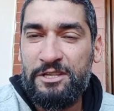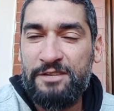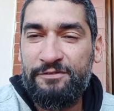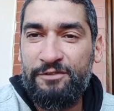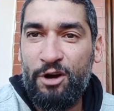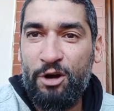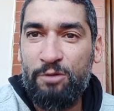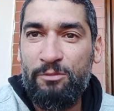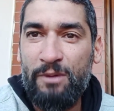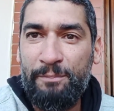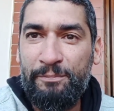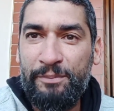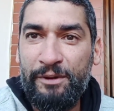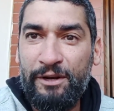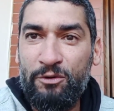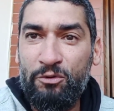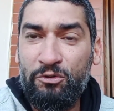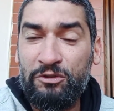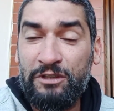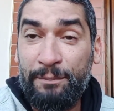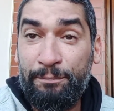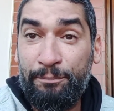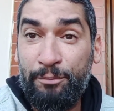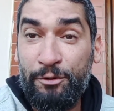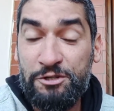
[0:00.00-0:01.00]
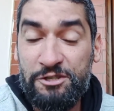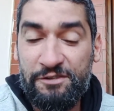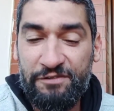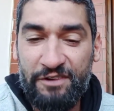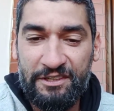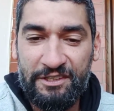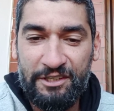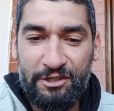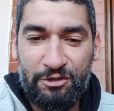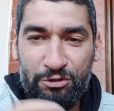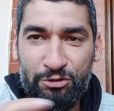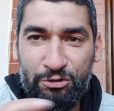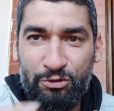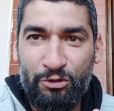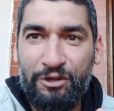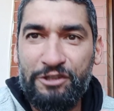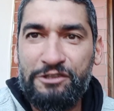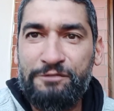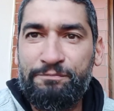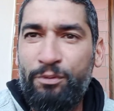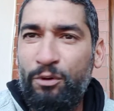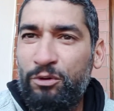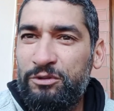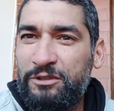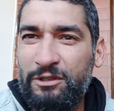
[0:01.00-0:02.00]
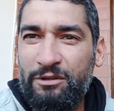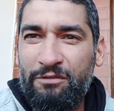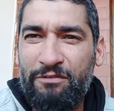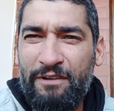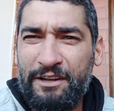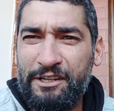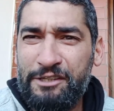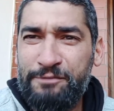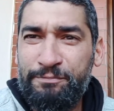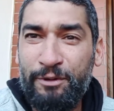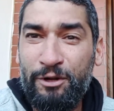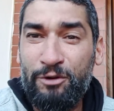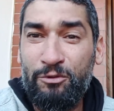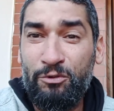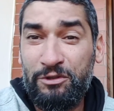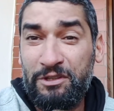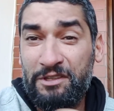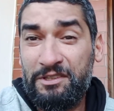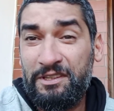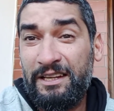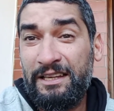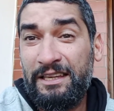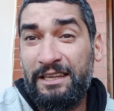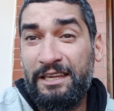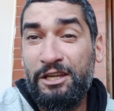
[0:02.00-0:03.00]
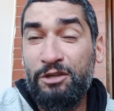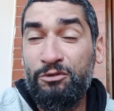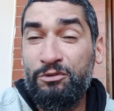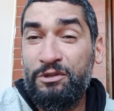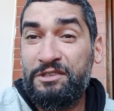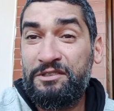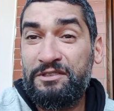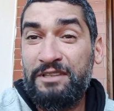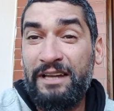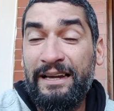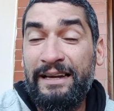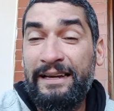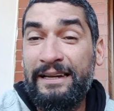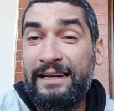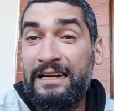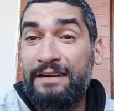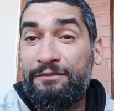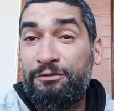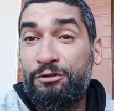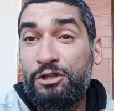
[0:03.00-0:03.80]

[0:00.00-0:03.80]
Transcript: Se tiver alguma pergunta, pode fazer que eu estou respondendo várias perguntas aqui no Instagram.